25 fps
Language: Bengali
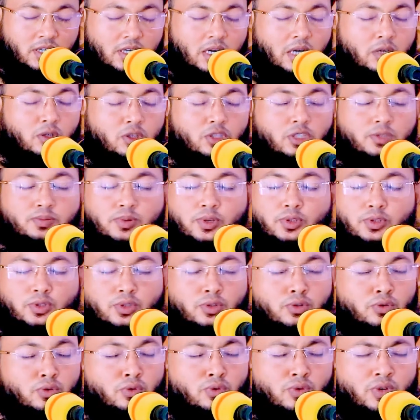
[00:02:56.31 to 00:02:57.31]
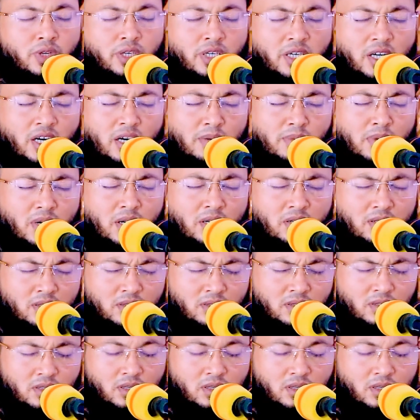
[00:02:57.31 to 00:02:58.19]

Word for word: কাগজপত্রগুলো নিয়ে আবার